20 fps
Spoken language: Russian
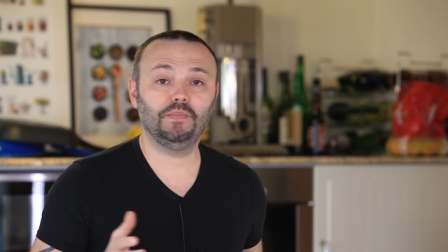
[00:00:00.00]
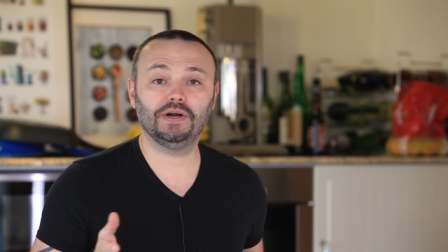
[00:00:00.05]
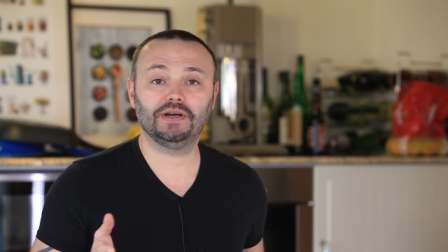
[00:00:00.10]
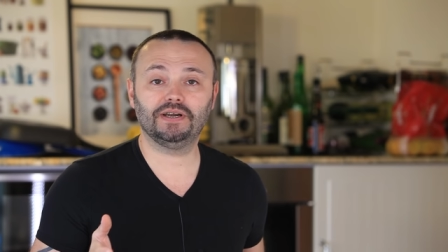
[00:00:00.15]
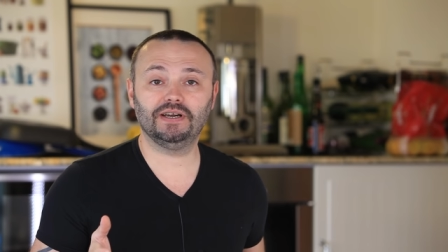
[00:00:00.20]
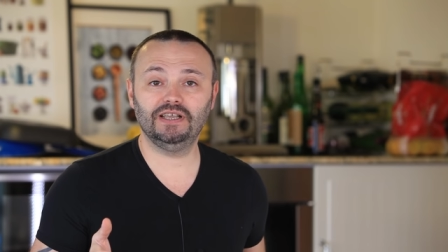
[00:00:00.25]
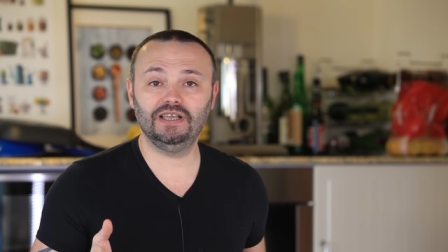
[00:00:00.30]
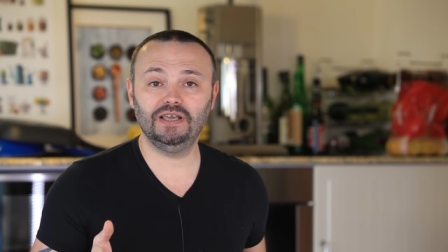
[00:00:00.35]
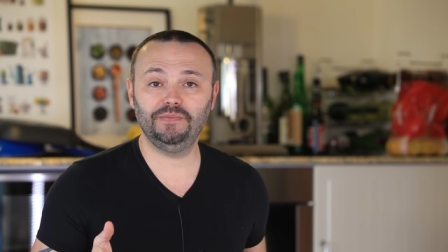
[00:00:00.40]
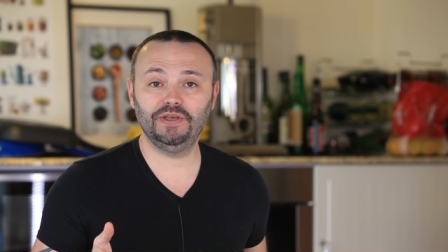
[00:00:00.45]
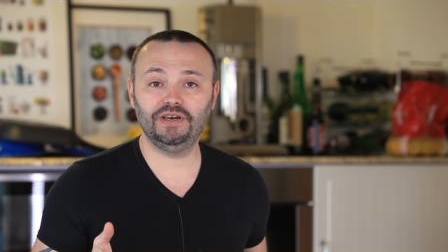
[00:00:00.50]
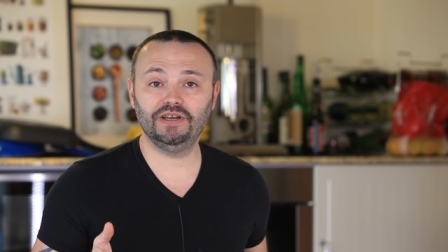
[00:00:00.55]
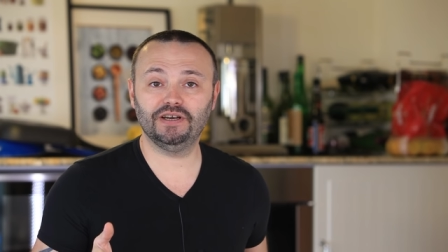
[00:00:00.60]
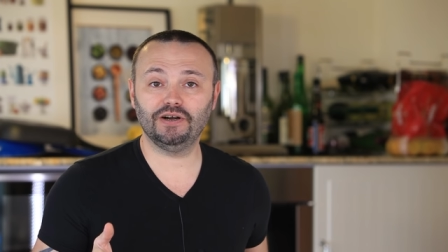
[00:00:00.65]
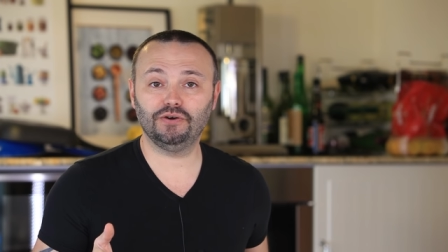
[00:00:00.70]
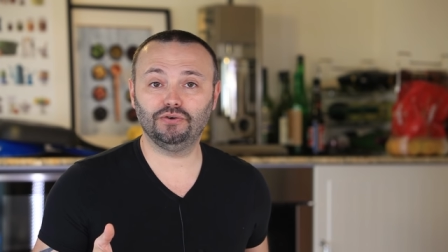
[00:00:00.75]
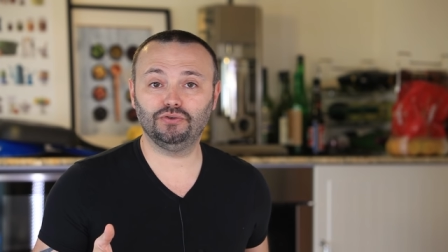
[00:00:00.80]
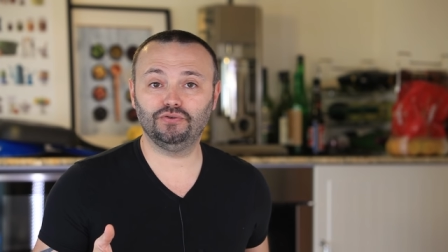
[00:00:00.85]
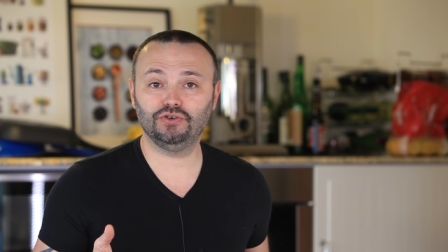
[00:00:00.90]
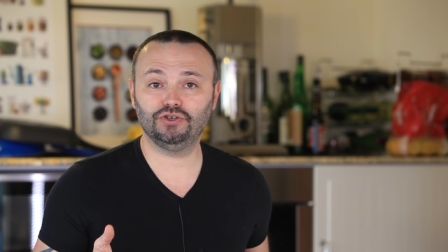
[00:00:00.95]
по крайней мере,
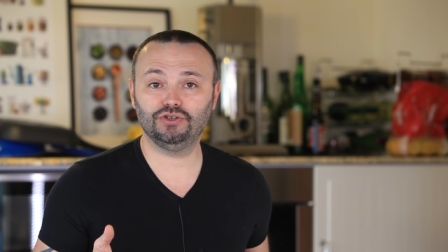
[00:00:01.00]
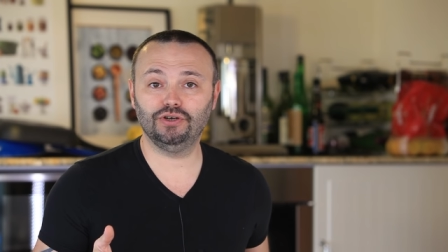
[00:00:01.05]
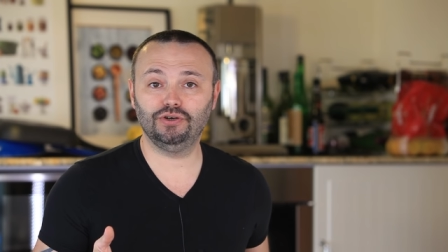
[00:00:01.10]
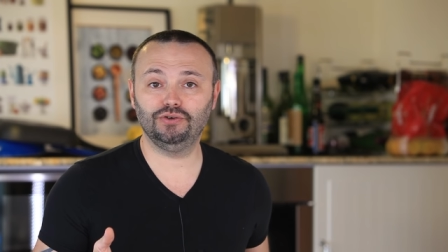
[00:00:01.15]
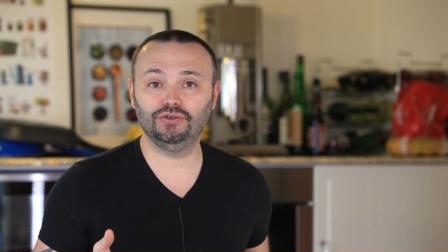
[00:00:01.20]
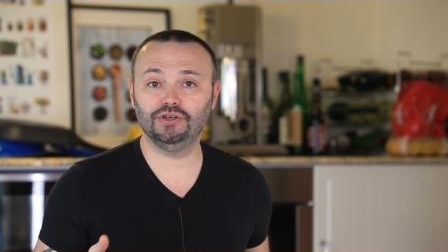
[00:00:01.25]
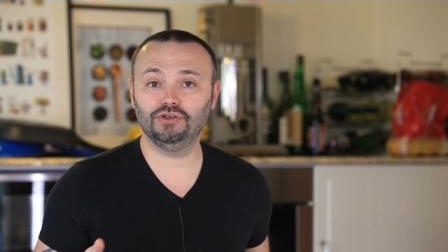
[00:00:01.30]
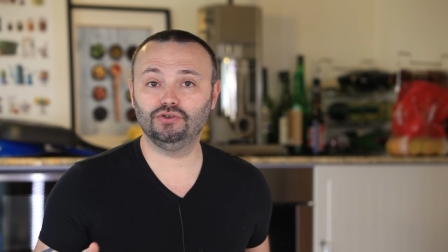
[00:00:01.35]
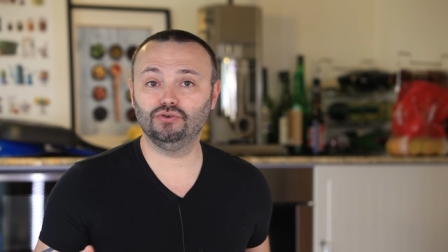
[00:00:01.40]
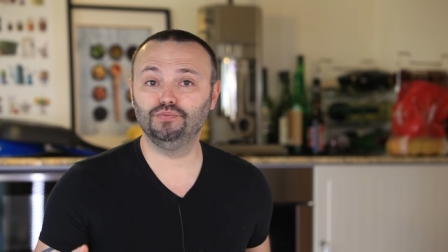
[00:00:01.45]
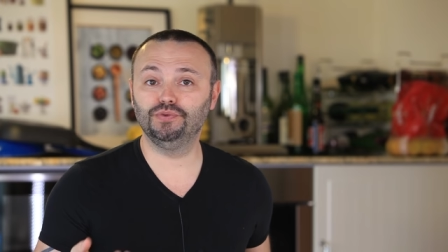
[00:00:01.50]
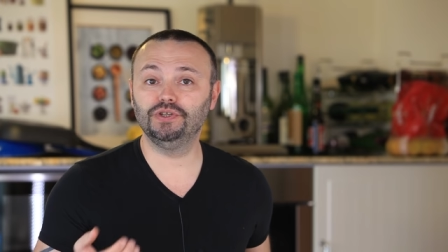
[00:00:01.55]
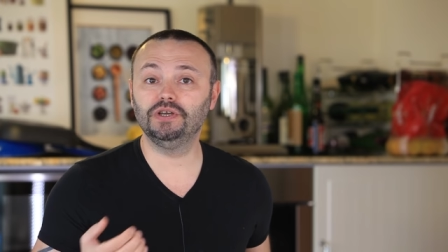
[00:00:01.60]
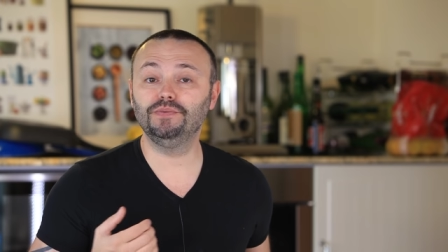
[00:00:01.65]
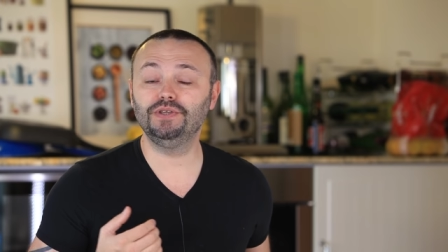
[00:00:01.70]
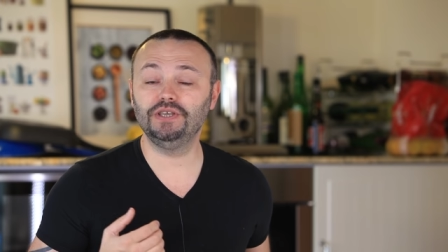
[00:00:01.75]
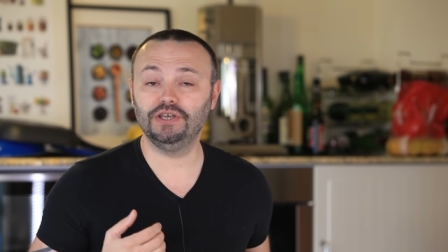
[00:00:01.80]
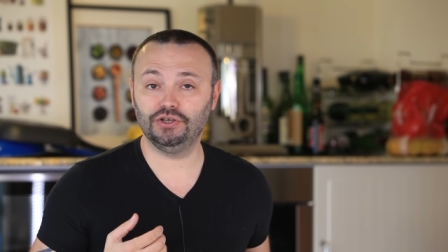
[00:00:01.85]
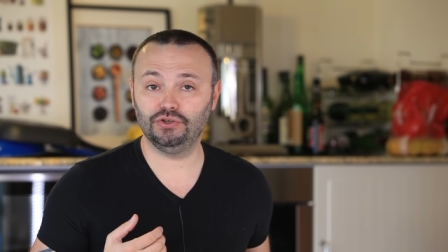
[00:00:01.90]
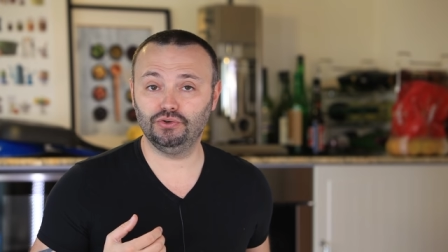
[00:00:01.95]
как утверждают доступные
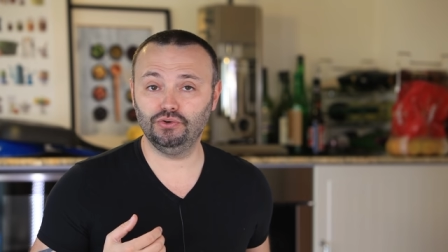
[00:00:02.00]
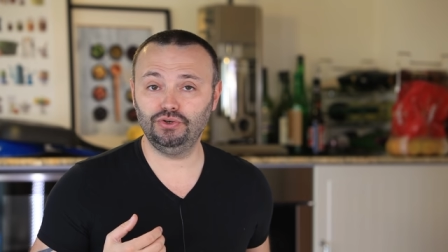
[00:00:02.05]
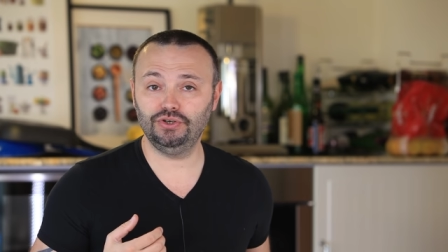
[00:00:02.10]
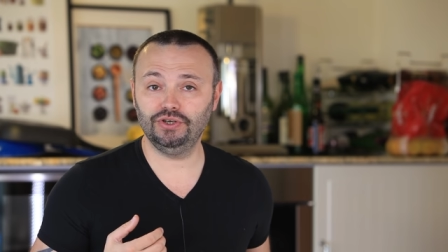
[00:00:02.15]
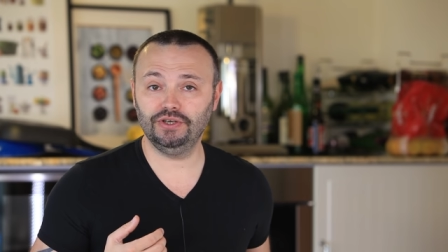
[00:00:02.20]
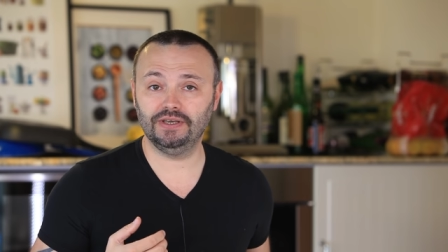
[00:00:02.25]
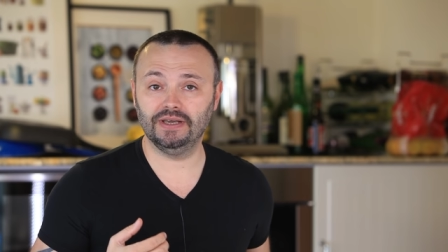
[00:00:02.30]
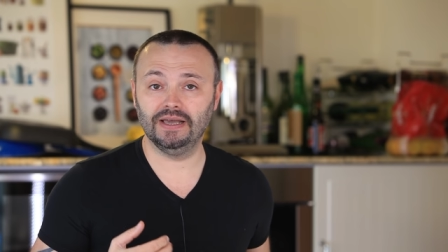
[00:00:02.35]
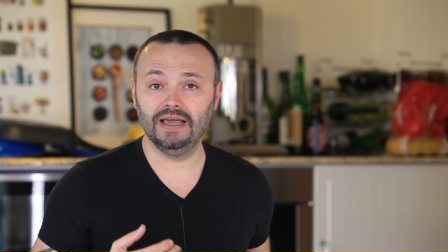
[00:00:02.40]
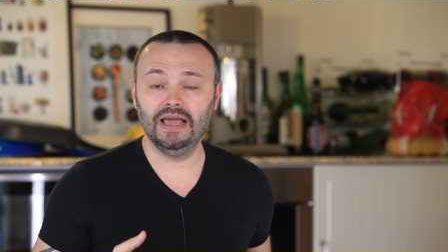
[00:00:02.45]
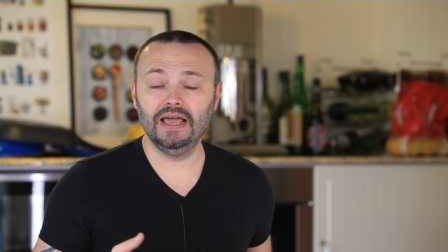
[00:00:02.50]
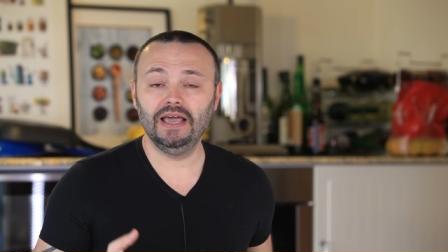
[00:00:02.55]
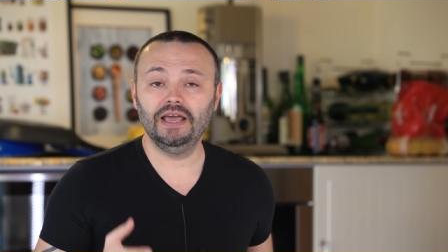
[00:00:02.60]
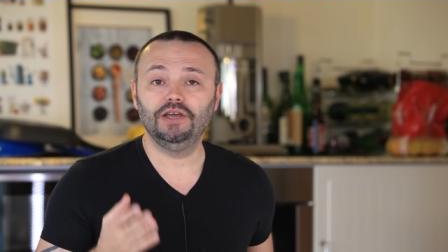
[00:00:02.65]
мне источники,